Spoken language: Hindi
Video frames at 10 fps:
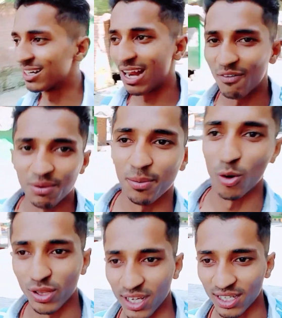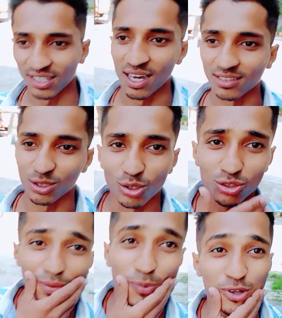का ट्रैवल भी बहुत ही खतरनाक था
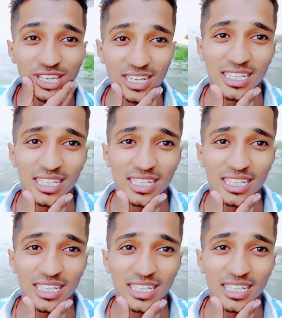दोस्तों पहुंच गए